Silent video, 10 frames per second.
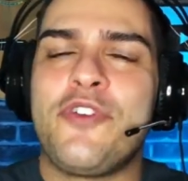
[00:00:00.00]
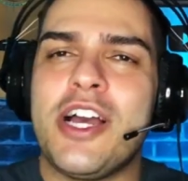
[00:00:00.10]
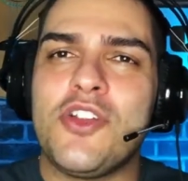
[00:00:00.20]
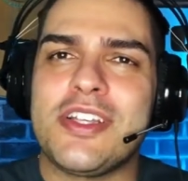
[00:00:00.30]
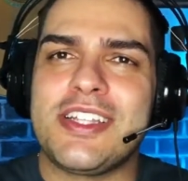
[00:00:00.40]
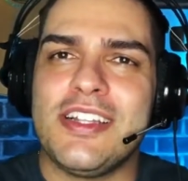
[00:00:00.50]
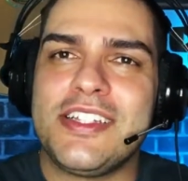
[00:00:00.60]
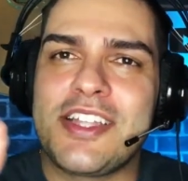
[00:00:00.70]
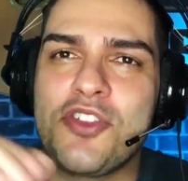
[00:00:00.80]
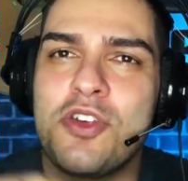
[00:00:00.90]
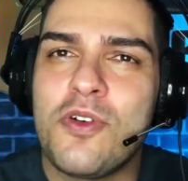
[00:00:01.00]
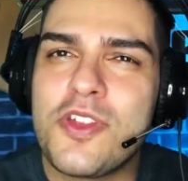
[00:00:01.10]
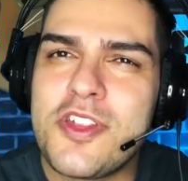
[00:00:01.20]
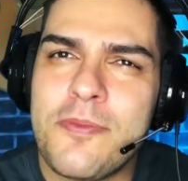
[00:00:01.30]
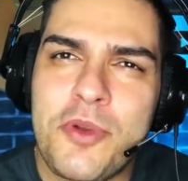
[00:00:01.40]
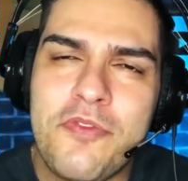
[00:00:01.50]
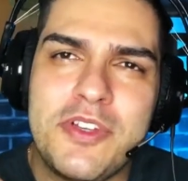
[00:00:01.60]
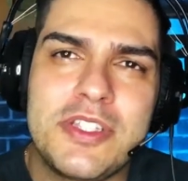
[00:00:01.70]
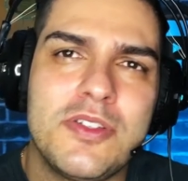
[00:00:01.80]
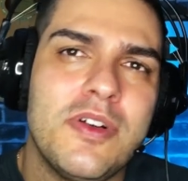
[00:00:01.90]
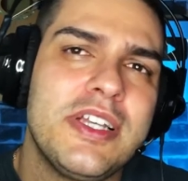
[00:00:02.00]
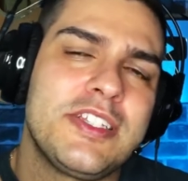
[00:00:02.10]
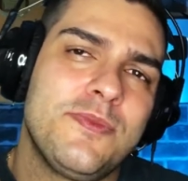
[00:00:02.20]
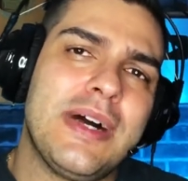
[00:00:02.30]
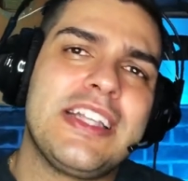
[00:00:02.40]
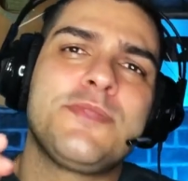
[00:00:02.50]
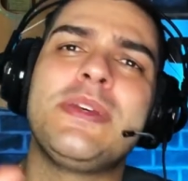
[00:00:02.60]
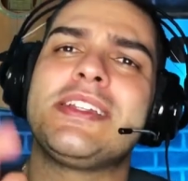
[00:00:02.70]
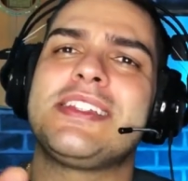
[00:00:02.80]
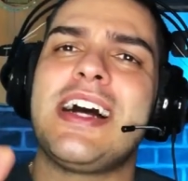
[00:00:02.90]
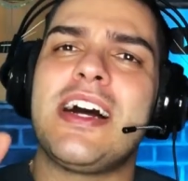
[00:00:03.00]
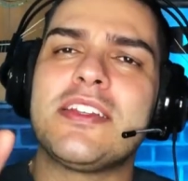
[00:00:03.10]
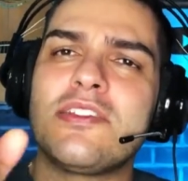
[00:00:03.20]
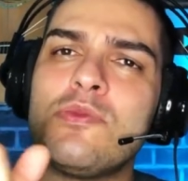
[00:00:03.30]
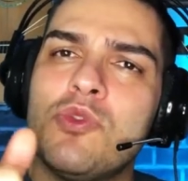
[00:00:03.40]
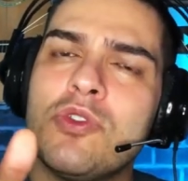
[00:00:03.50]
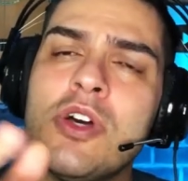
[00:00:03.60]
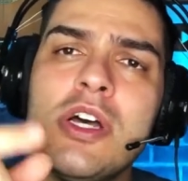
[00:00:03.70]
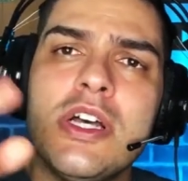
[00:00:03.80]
foi a nossa lista de hoje de profissões mais bizarras do mundo.